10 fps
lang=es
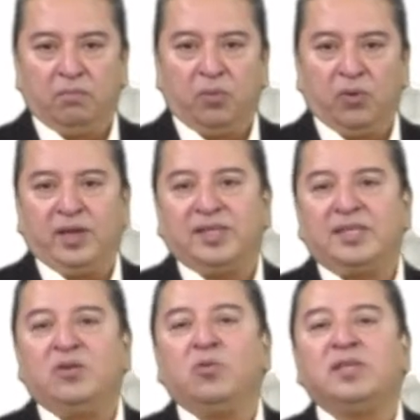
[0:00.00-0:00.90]
porque
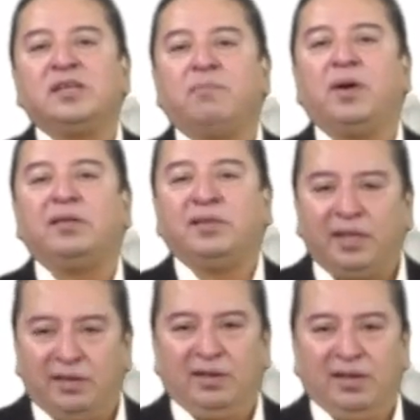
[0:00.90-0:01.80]
si no es a
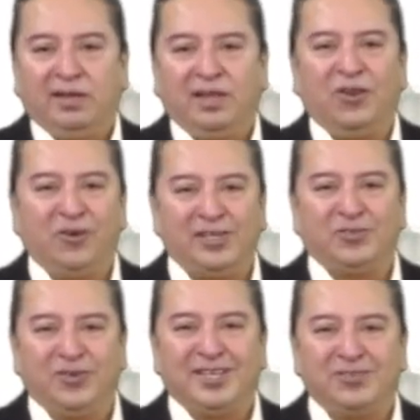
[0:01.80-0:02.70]
partir de lo que
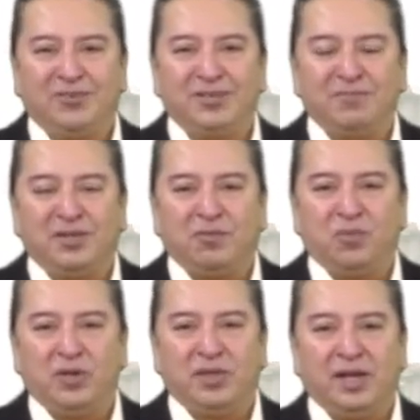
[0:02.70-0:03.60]
son las zonas
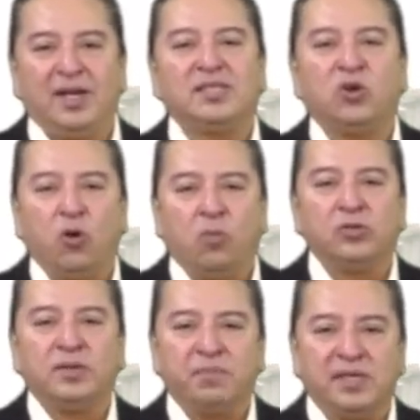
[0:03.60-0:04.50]
metropolitanas,
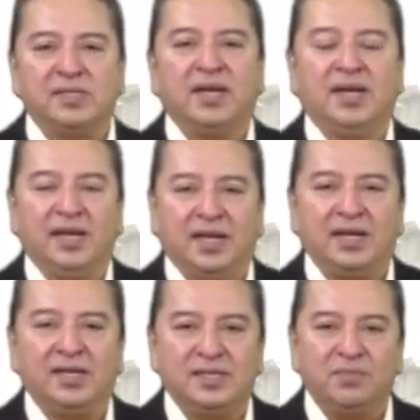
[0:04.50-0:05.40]
cómo se piensa
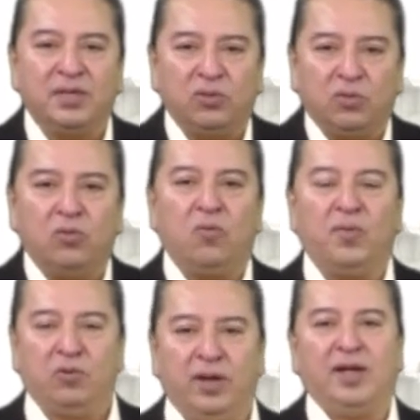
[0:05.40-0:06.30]
generar crecimiento
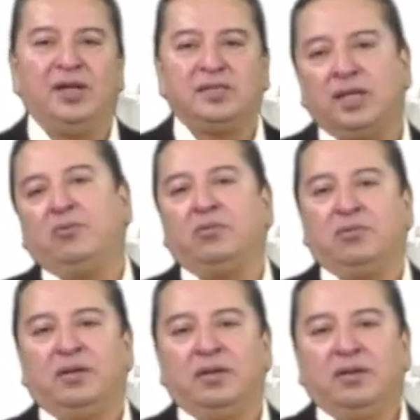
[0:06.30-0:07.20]
económico en el Estado.
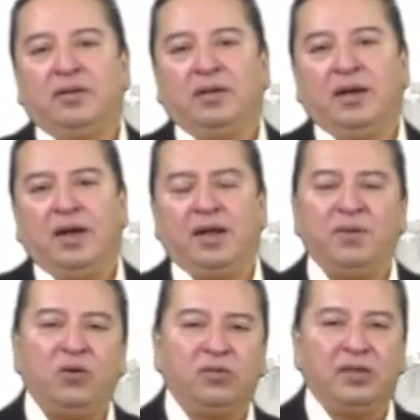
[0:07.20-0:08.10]
A lo
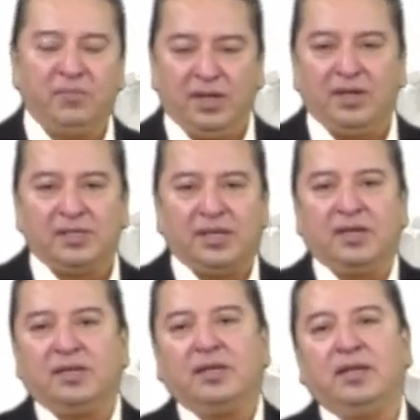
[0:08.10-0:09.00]
mejor también la
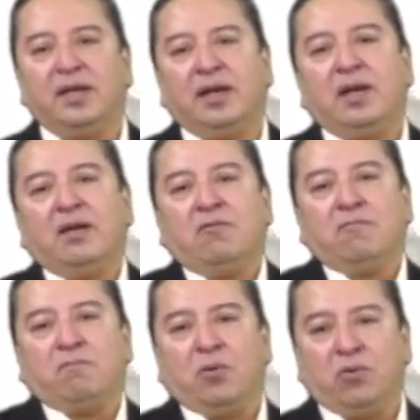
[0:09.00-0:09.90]
Secretaría
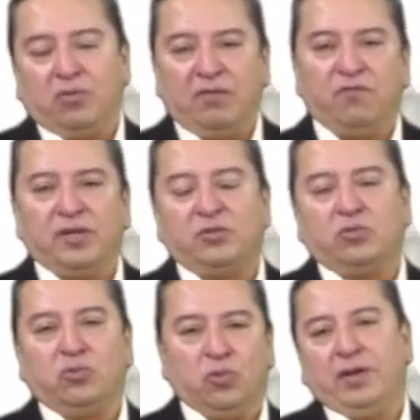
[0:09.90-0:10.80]
un poco de
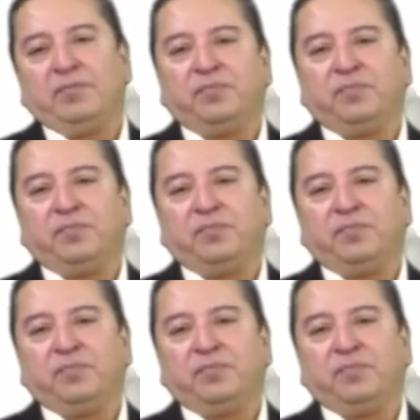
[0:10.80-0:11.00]
infraestructura.